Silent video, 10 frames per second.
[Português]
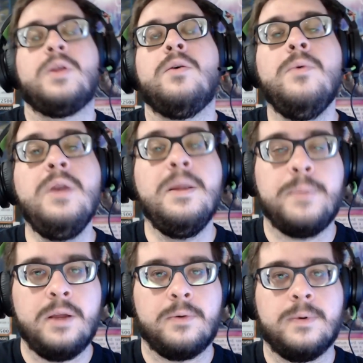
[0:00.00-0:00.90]
O
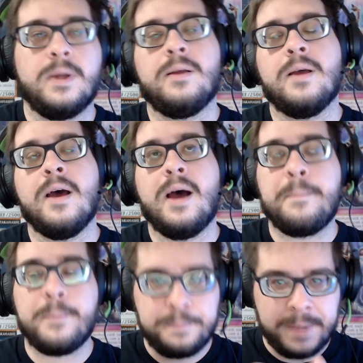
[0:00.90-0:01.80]
Nibiru, uh, ah,
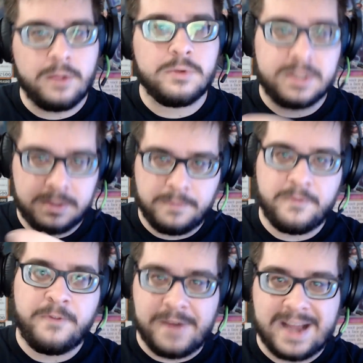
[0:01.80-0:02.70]
pelo
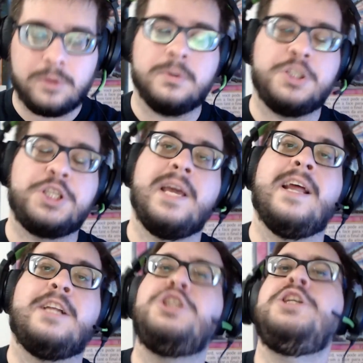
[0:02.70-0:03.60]
fato de que ele
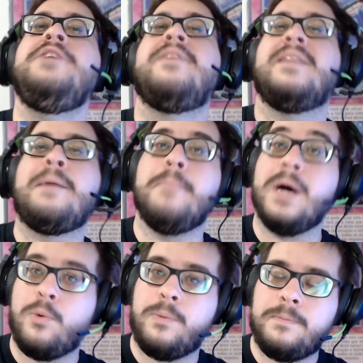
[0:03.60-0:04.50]
é ativa da
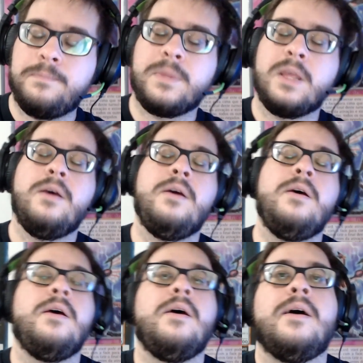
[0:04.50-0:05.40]
mão,
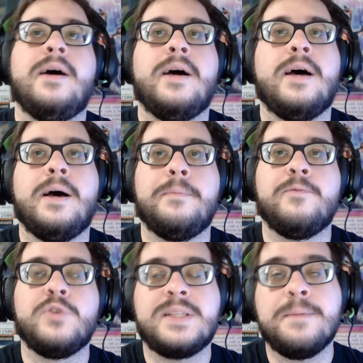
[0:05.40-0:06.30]
uh,
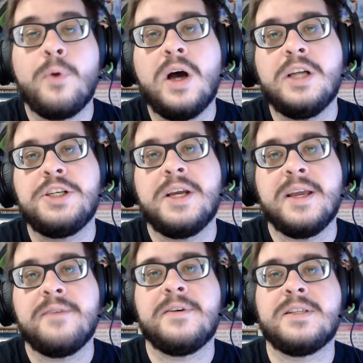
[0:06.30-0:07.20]
você pode
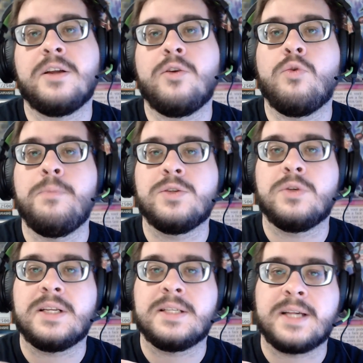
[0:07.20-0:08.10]
aí fazer algumas
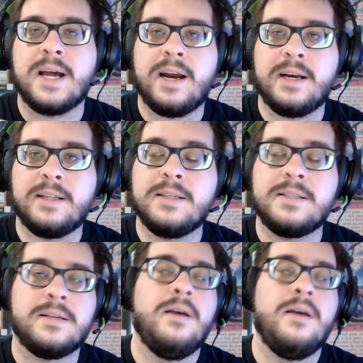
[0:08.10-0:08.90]
outras cartas